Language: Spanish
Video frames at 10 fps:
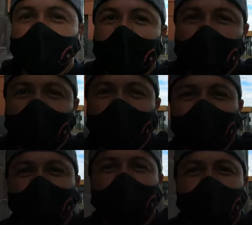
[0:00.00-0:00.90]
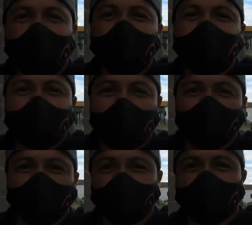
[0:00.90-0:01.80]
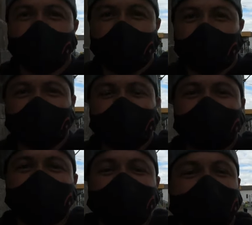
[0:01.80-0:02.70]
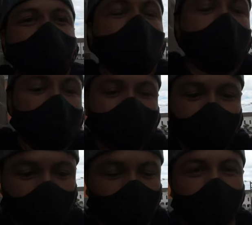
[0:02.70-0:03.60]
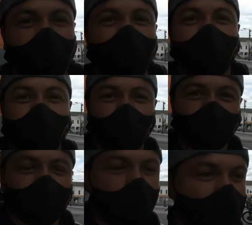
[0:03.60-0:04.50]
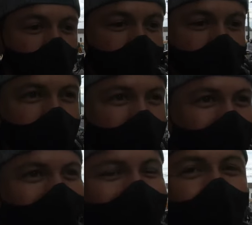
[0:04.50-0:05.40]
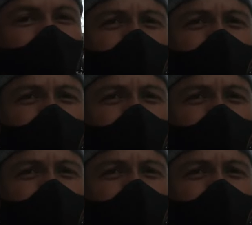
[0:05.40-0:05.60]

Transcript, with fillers: Bueno amigos, luego de haber visitado el Museo de Artes y ver la estatua del libertador Simón Bolívar, nos